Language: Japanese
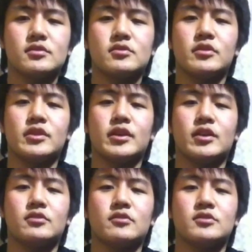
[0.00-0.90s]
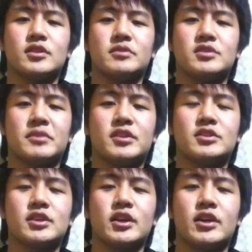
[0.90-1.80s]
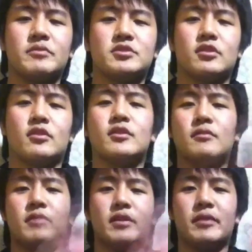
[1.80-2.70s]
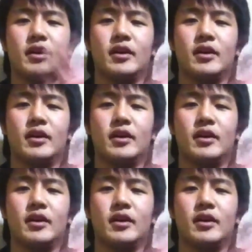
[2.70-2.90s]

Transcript: それではありがとうございました。また次回会いましょう。バイバーイ。